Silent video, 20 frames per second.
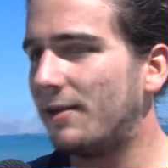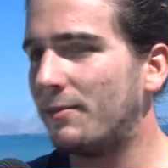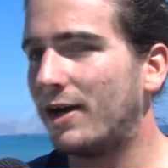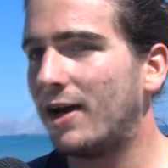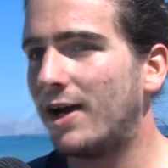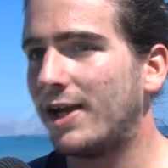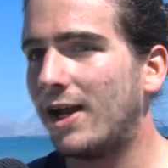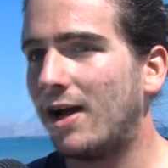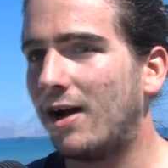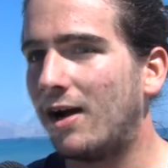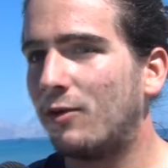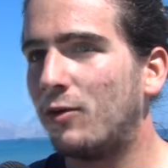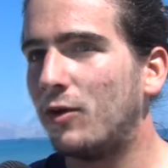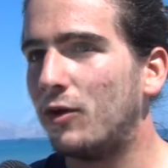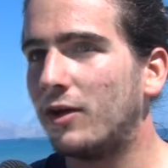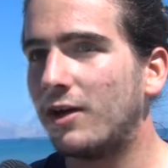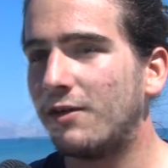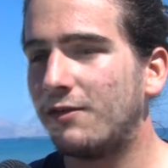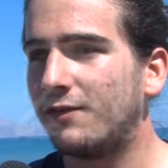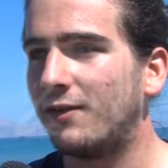magari a
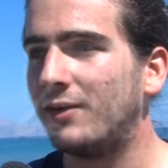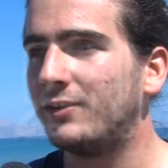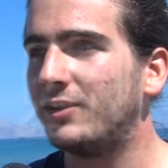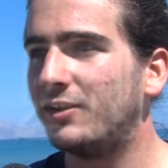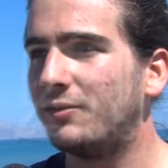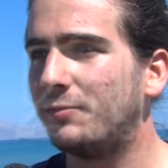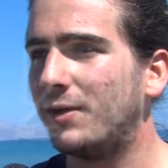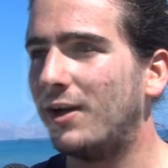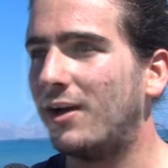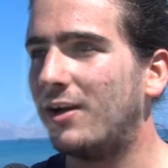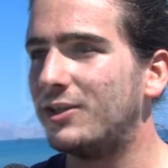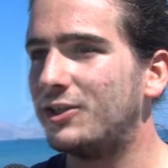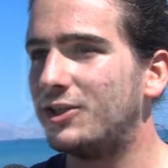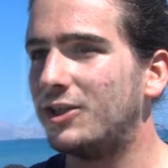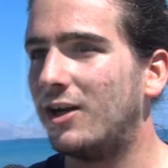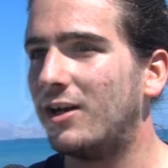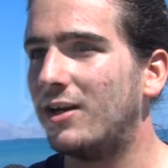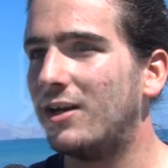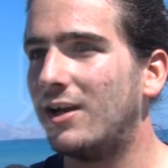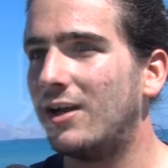quello che fanno in
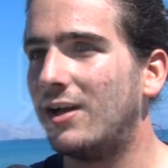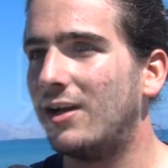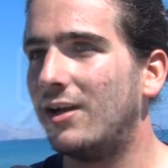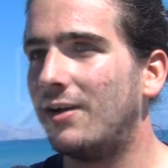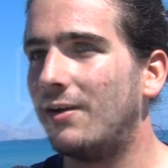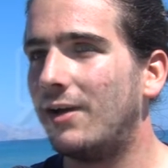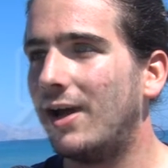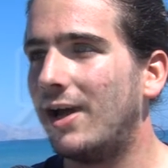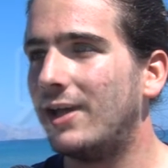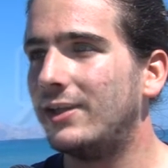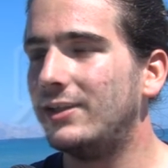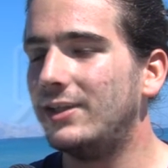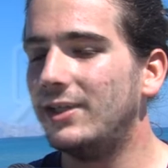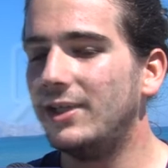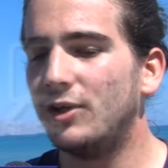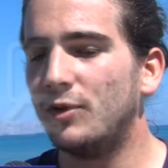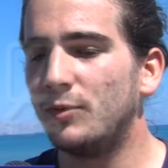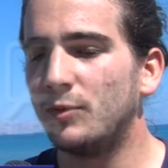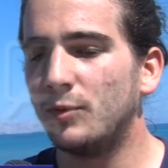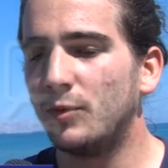spiaggia alle, eh, e
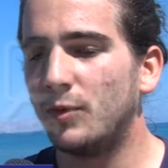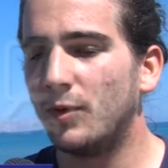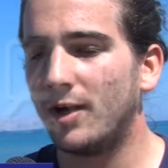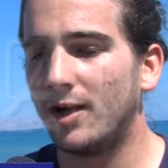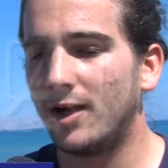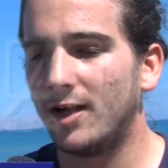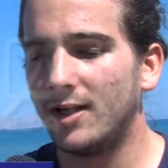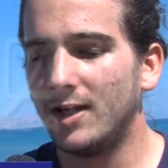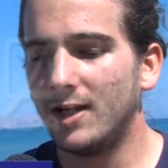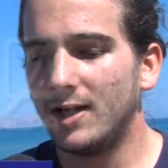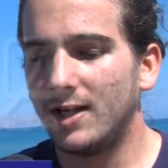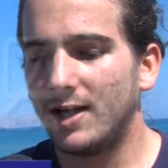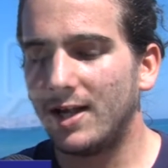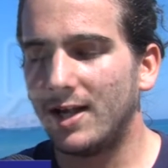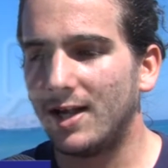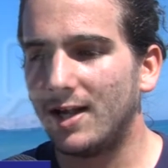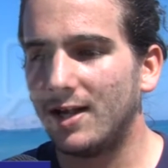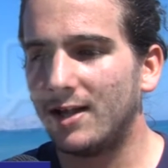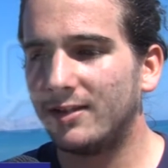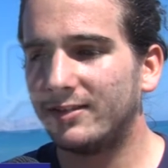di comunque
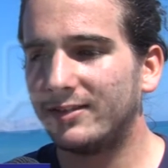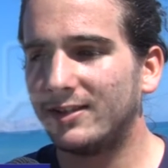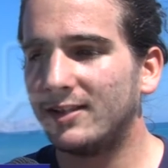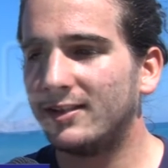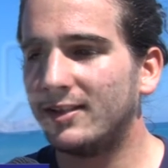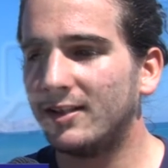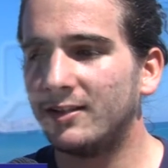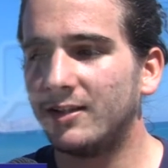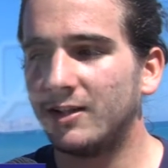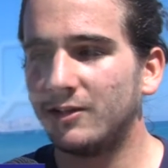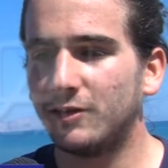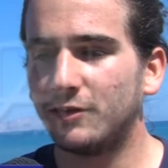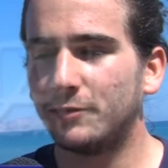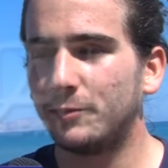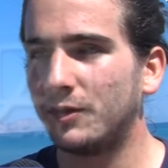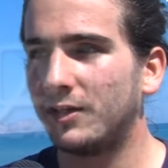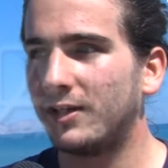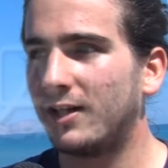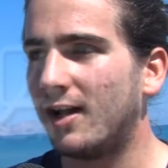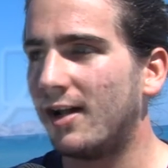eh, stare attenti a non
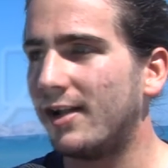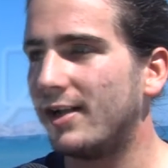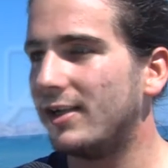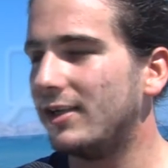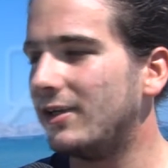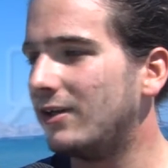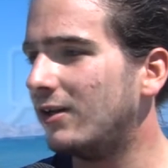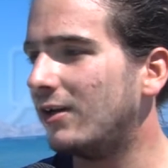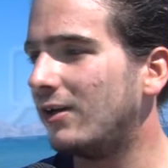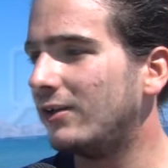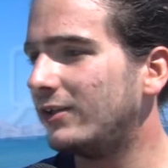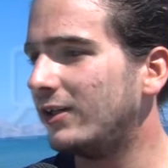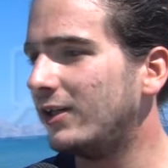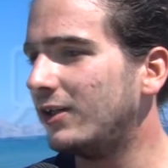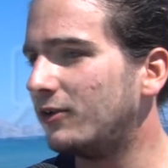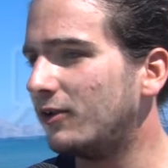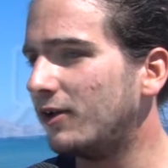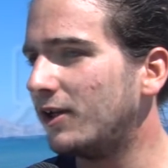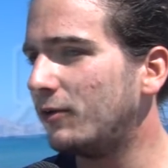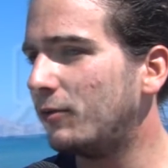sporcare il
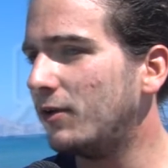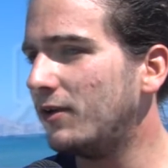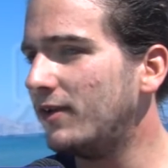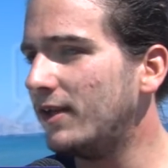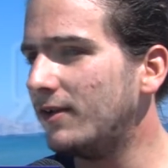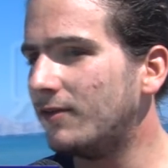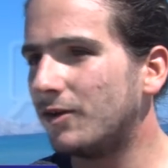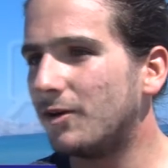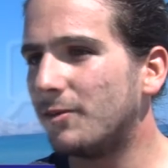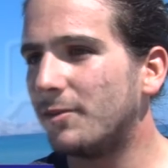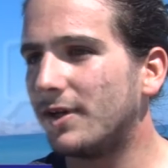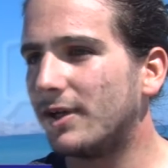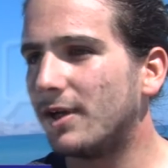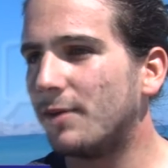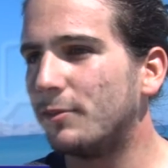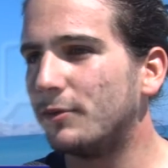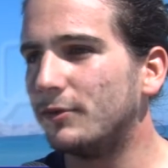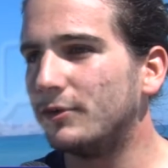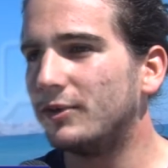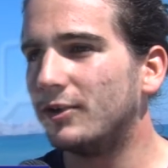territorio in cui vivono perché
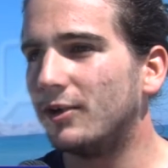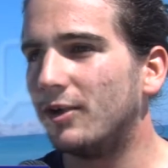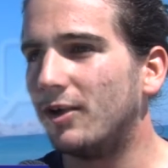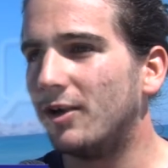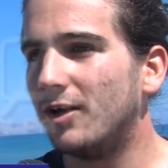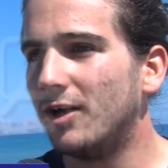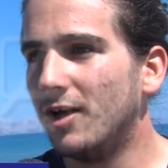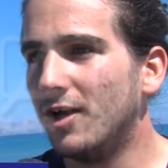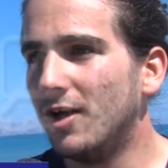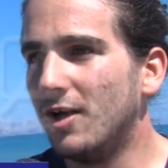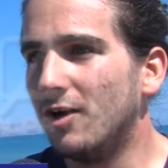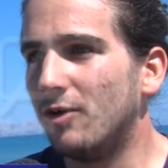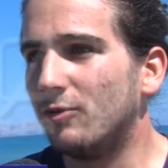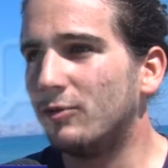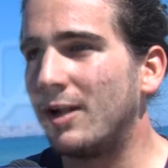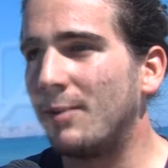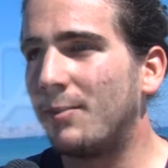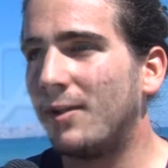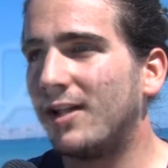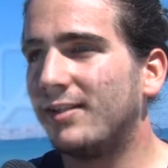appunto
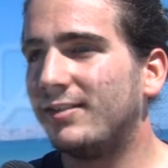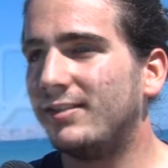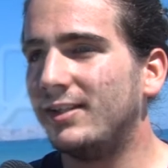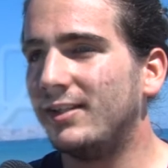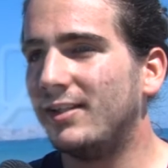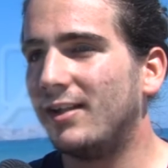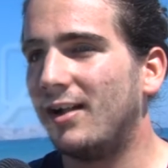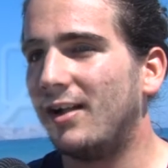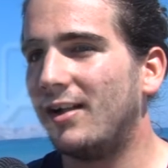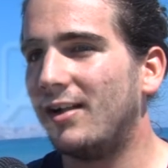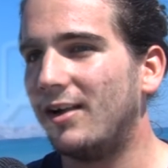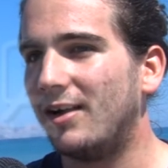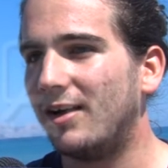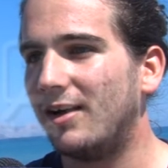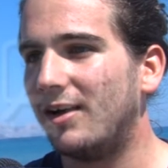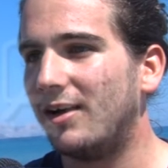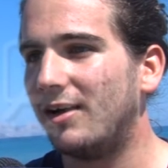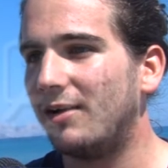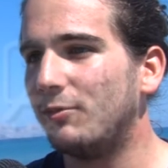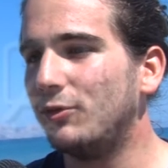una plastica,
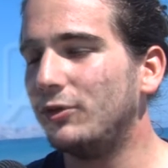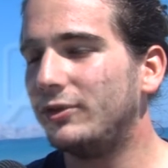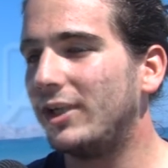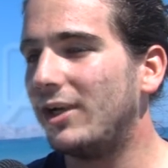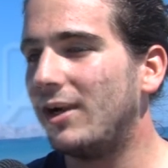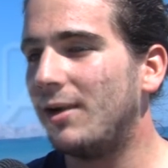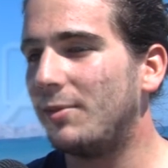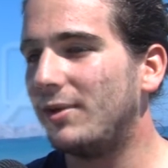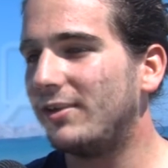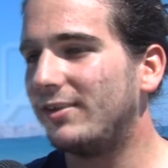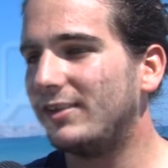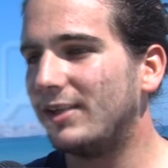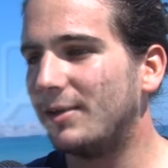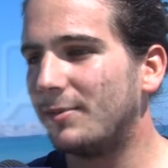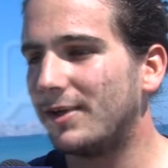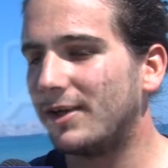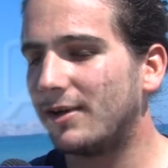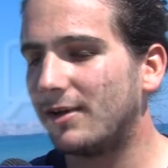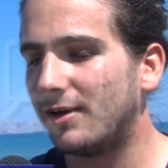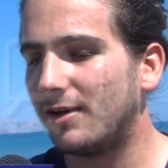ah, buttare una plastica
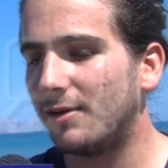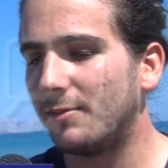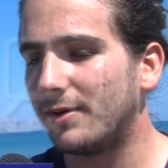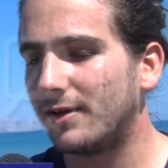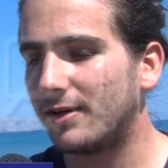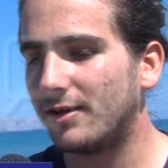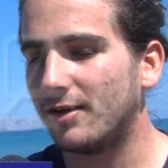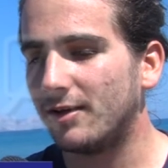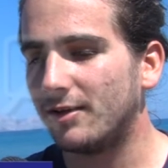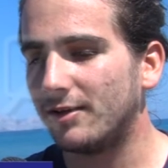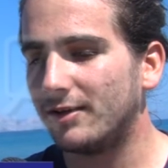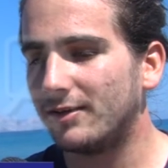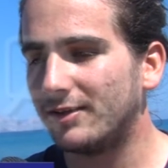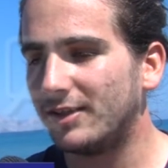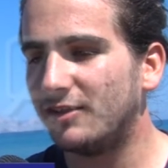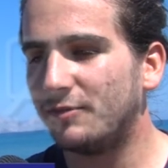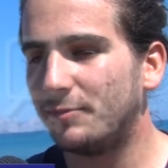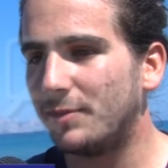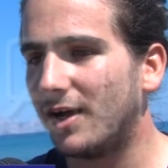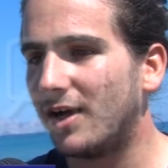per, per
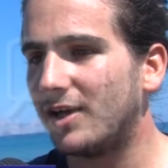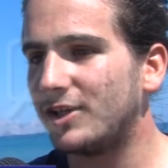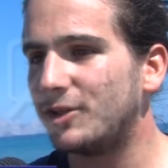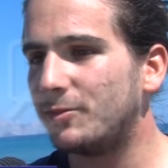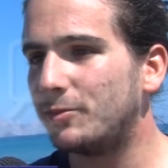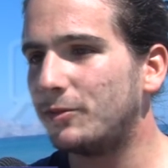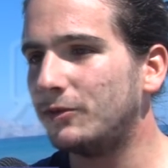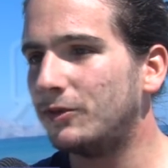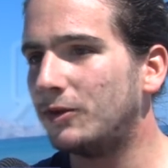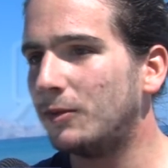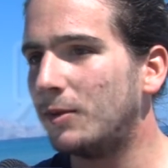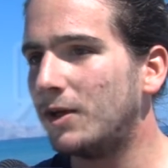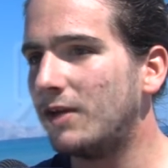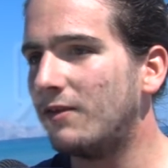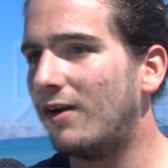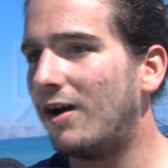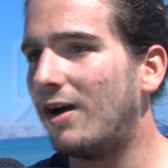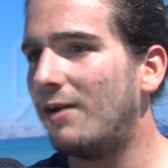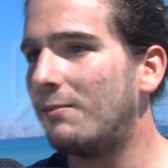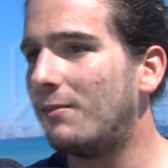in spiaggia appunto poi
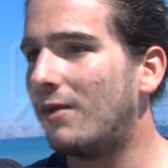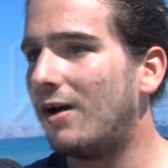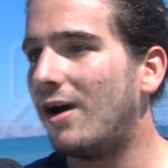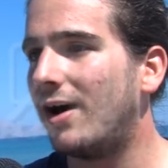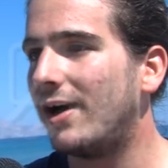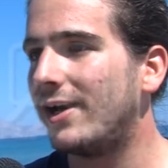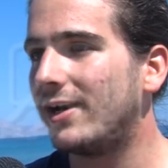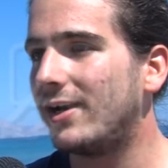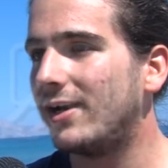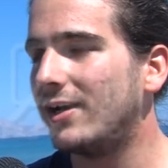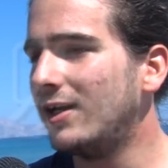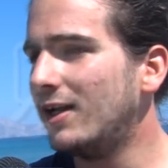va a mare